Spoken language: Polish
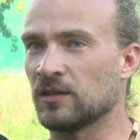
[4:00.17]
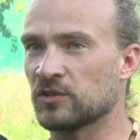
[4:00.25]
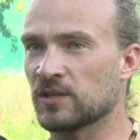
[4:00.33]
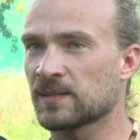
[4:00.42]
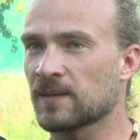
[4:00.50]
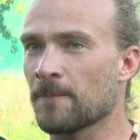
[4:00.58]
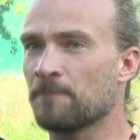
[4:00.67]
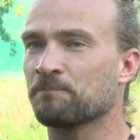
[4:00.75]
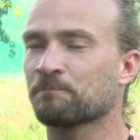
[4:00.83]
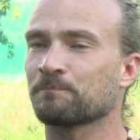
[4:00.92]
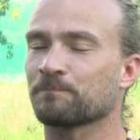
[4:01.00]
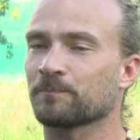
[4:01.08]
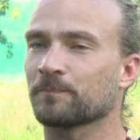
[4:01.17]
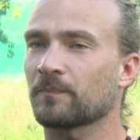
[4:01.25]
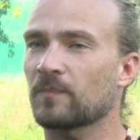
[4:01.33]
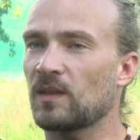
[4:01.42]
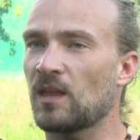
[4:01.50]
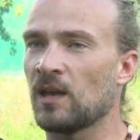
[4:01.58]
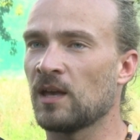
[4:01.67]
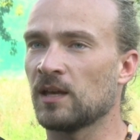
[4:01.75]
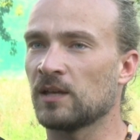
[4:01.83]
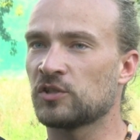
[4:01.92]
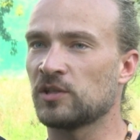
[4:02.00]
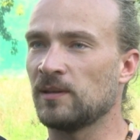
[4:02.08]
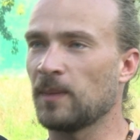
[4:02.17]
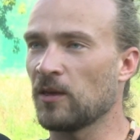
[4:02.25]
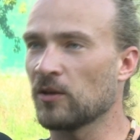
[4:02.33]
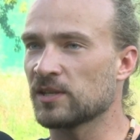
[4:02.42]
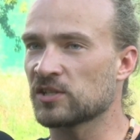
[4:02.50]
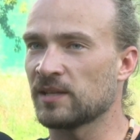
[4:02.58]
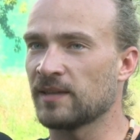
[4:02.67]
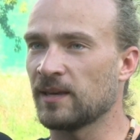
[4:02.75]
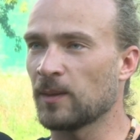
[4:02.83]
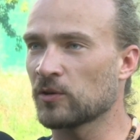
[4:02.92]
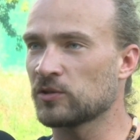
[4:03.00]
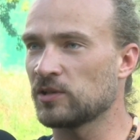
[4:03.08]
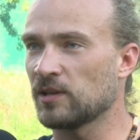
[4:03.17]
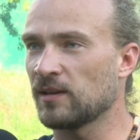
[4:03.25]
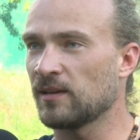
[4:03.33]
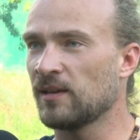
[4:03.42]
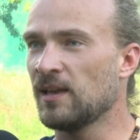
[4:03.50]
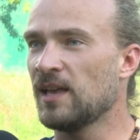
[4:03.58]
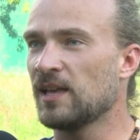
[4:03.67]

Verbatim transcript: igrzysk, e, czyli Rio de Janeiro, gdzie